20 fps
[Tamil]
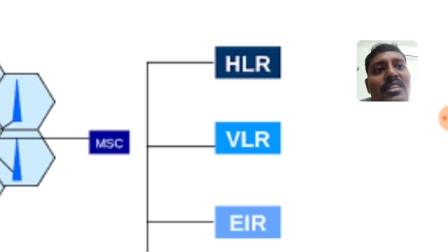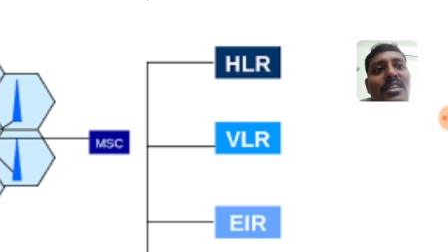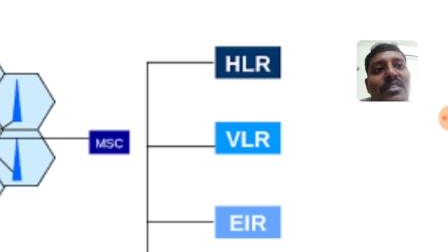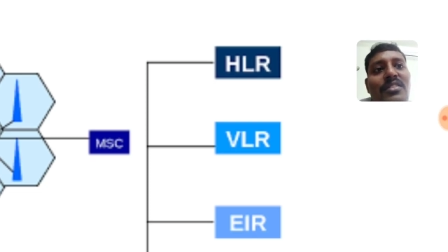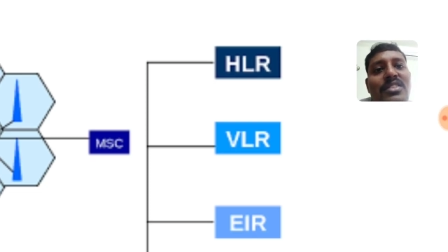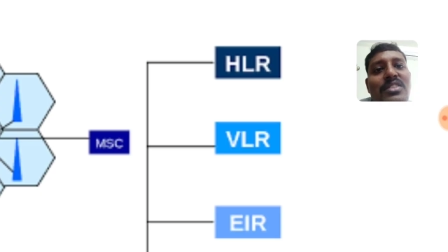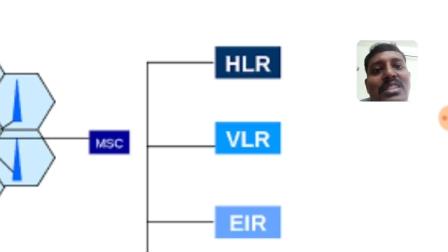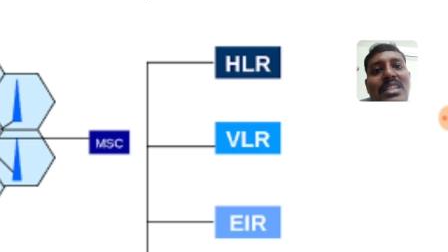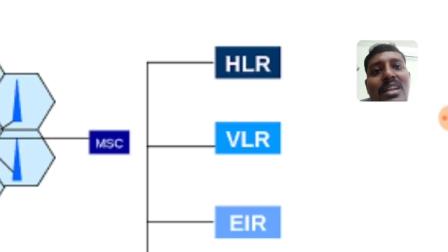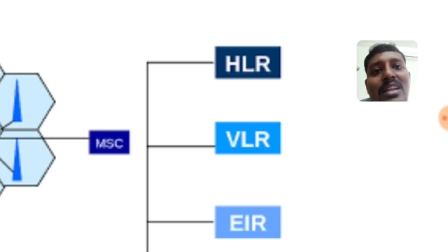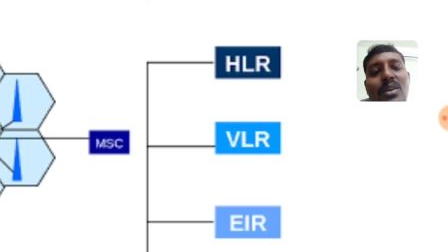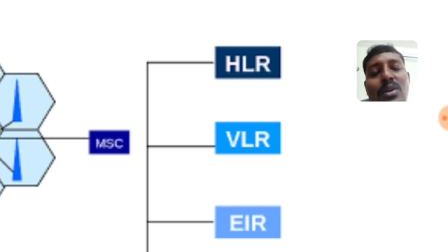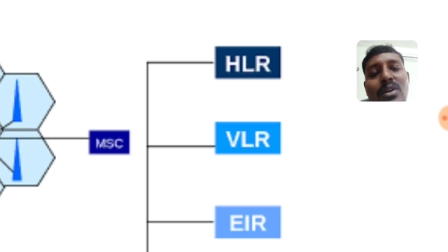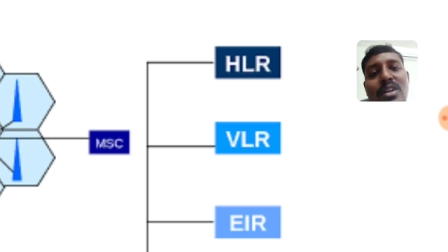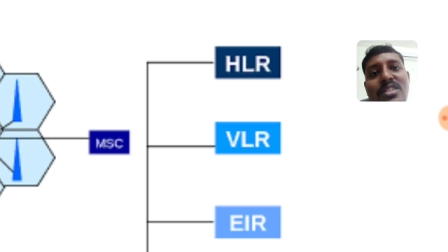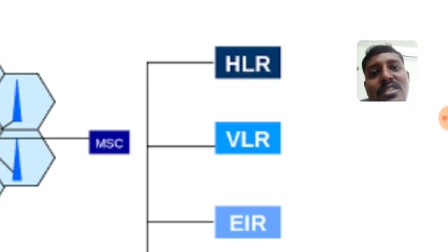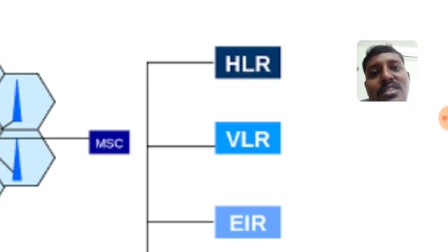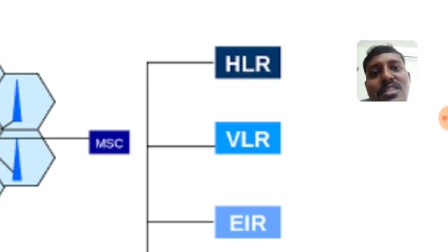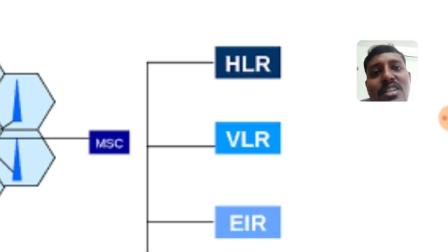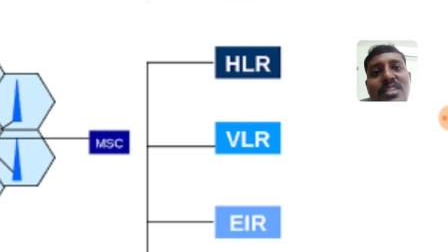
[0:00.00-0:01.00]
இந்த விசிட்டர்
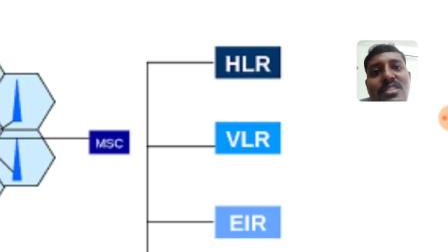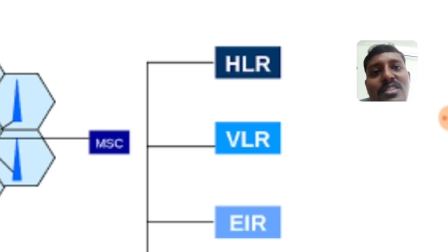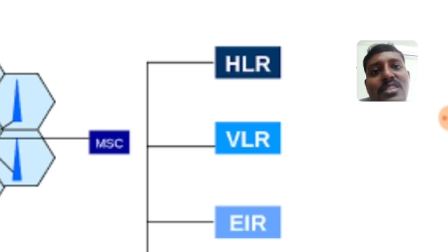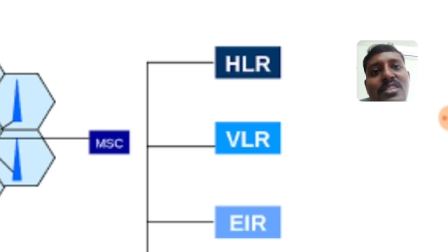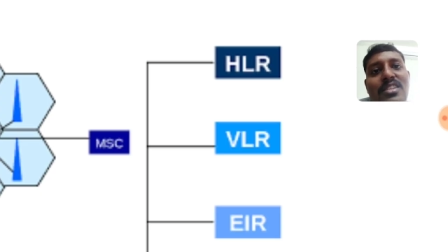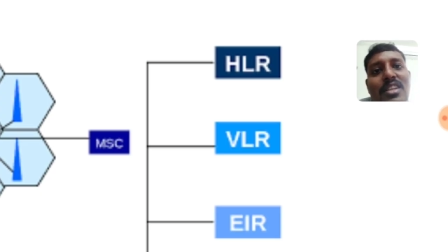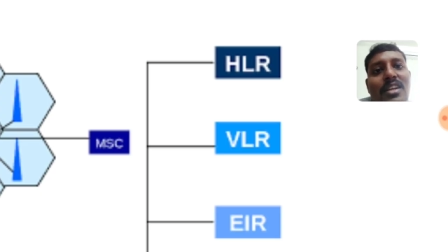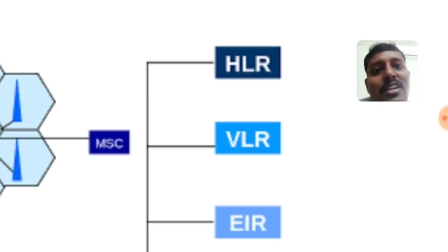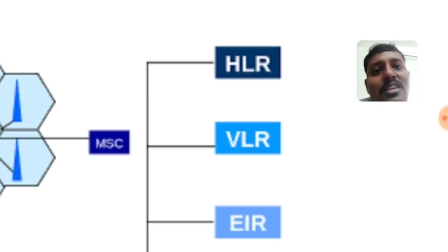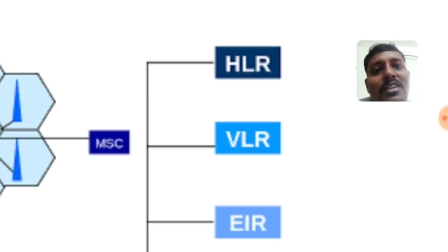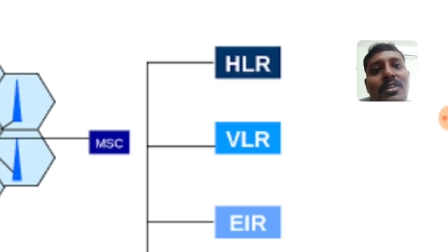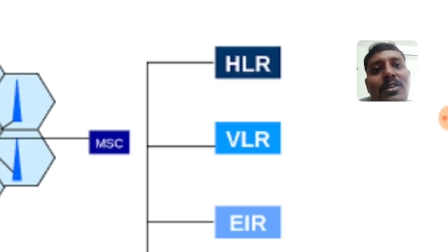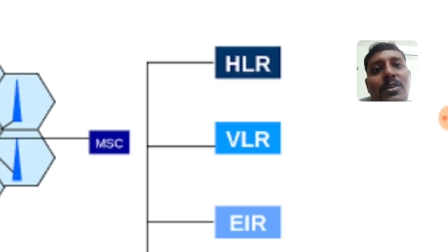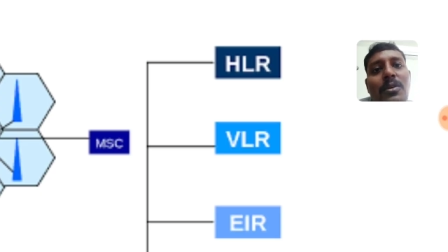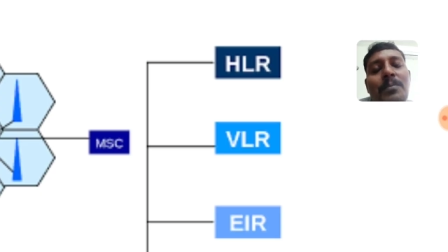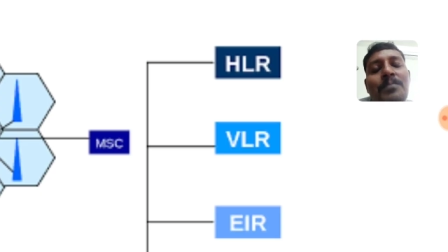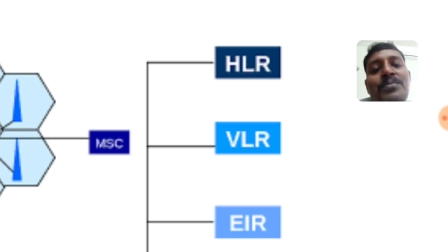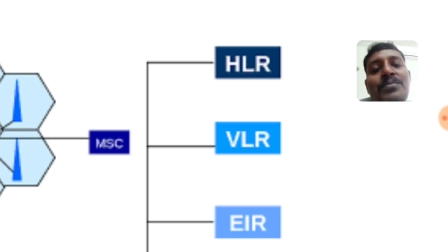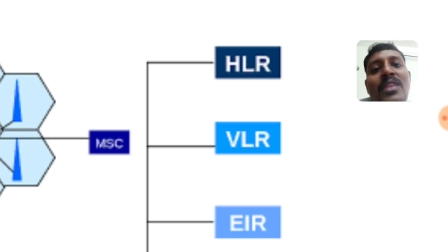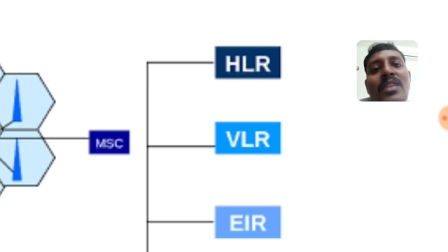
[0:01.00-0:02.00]
லொக்கேஷன் ரிஜிஸ்டரில் இருக்கும்